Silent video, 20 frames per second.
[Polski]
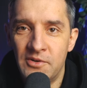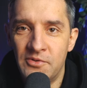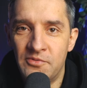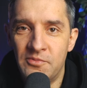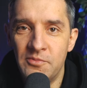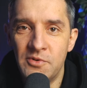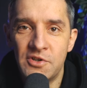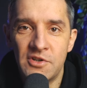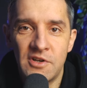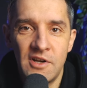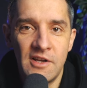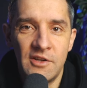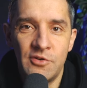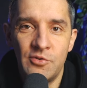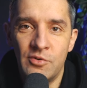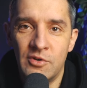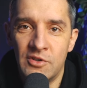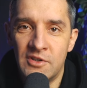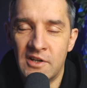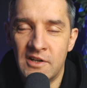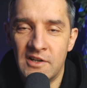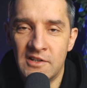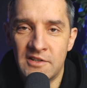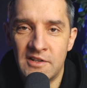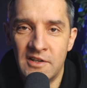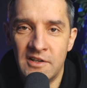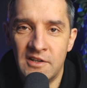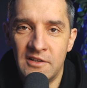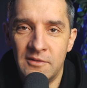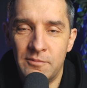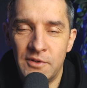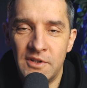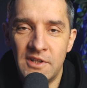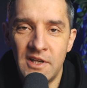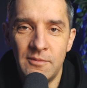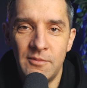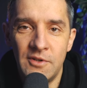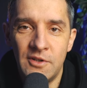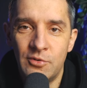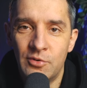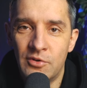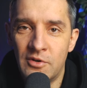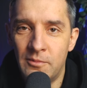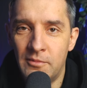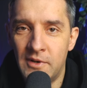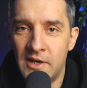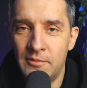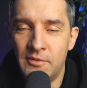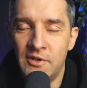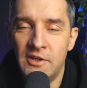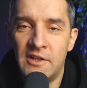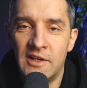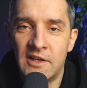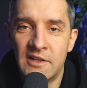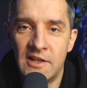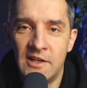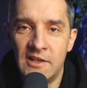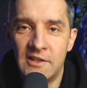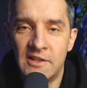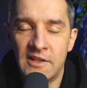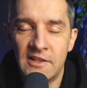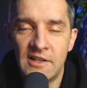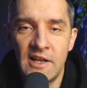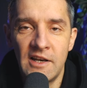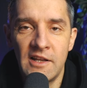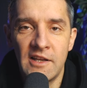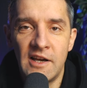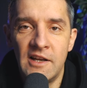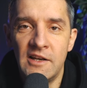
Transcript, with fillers: w myśleniu o teraz tej epidemii, którą mamy i tak dalej, i tak dalej,